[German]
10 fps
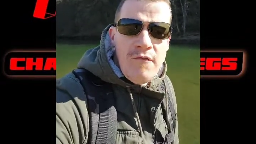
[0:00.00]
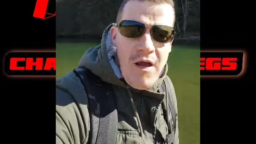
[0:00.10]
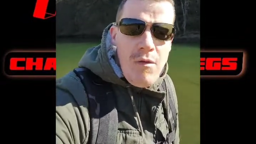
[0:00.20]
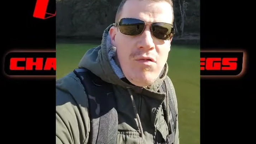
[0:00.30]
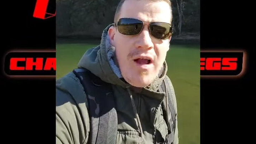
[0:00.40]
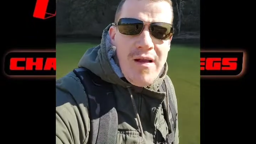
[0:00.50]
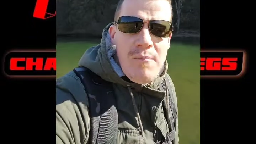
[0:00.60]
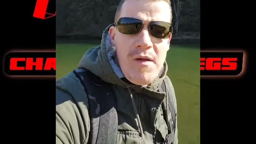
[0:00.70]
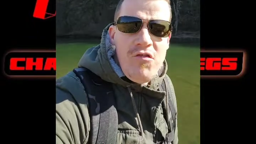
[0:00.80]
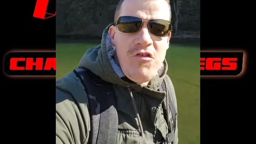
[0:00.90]
Warum kann
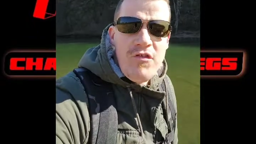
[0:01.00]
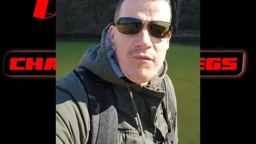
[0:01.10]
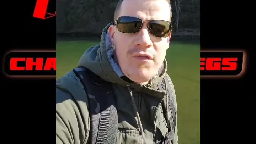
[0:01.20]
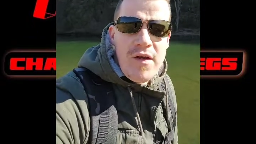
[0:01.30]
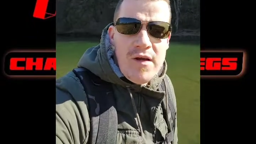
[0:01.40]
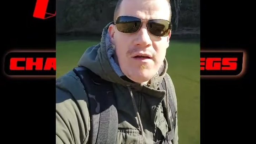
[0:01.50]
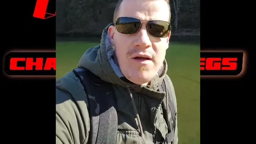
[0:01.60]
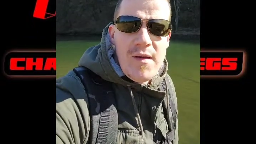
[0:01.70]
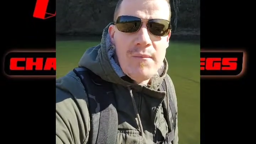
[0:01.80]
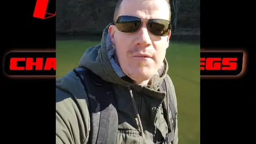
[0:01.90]
der Mensch nicht in Frieden
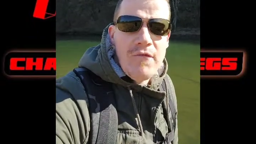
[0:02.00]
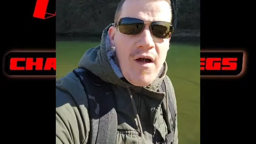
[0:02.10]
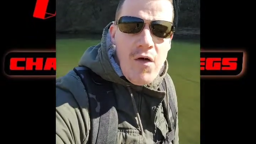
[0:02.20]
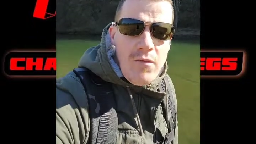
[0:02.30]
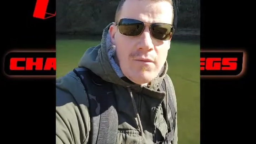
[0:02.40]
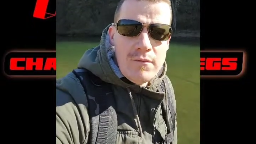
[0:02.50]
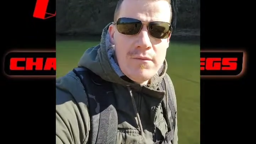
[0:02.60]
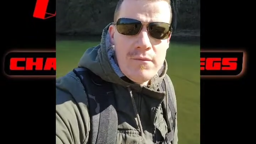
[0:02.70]
leben? Warum?